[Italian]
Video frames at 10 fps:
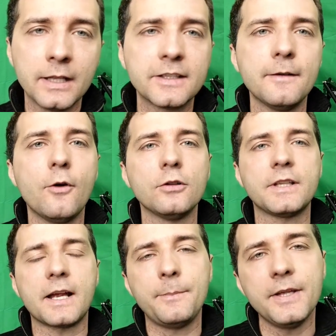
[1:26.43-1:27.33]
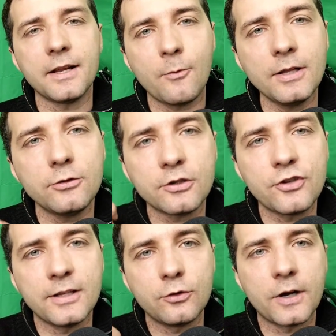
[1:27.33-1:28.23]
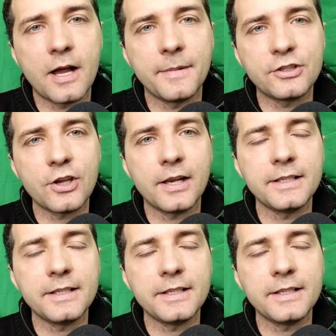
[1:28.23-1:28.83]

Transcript: Talvolta capire quanto argento e rame c'è